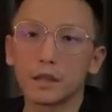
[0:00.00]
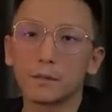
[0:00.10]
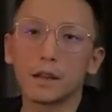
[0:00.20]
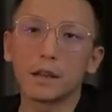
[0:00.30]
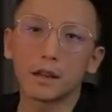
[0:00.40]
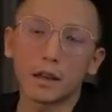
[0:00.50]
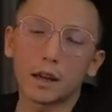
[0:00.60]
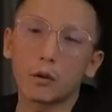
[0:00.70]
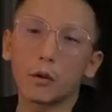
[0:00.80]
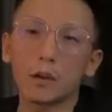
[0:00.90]
除了你公
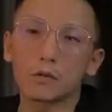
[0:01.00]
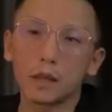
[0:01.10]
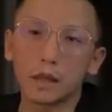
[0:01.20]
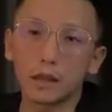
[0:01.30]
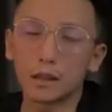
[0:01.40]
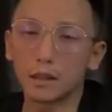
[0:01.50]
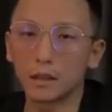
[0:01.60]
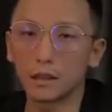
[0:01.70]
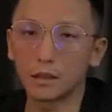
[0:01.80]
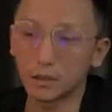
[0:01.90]
司招聘经理之外，
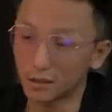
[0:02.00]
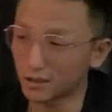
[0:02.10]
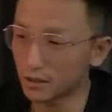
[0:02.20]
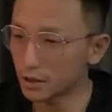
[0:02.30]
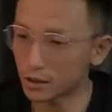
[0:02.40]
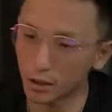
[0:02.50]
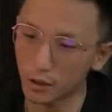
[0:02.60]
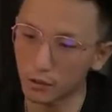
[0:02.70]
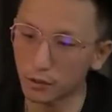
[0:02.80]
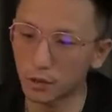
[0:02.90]
你还要多
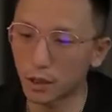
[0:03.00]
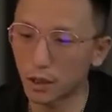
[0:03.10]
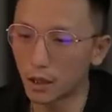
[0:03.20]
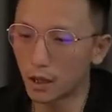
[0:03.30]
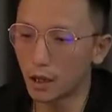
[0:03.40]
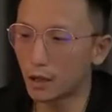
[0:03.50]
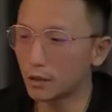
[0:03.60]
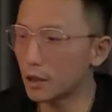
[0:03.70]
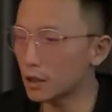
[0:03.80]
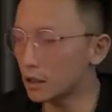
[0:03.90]
利用其他的招
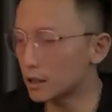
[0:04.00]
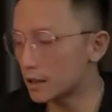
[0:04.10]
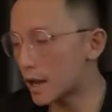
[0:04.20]
聘渠道。